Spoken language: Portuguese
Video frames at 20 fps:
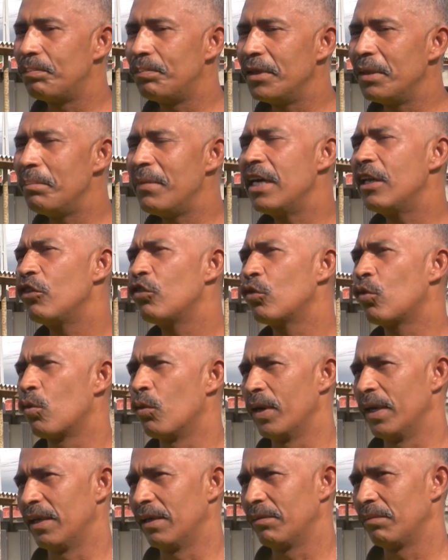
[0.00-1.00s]
primeira
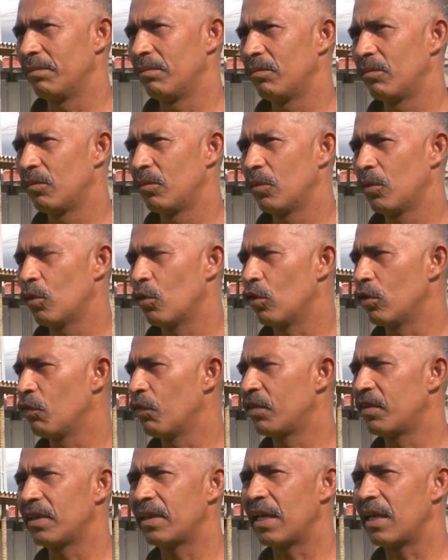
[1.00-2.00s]
escolha, quando
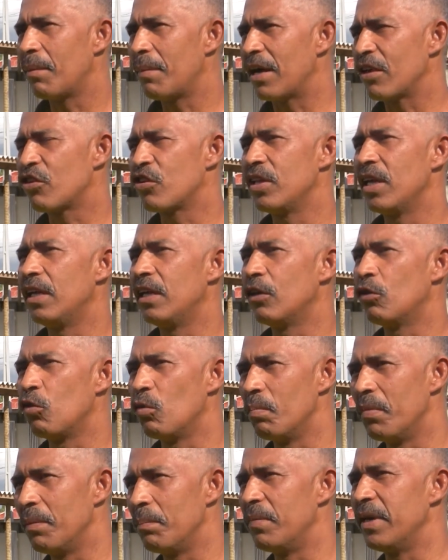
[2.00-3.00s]
você está na matilha ali com
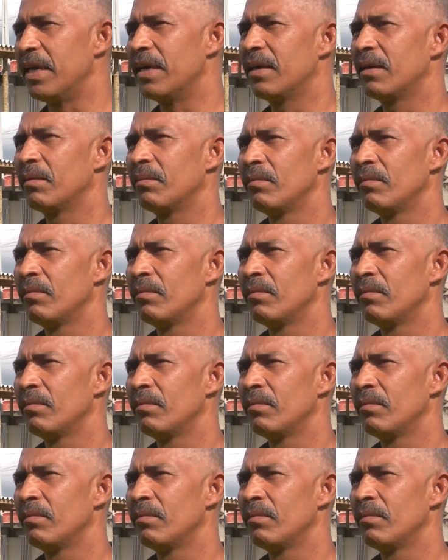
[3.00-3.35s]
o bebê,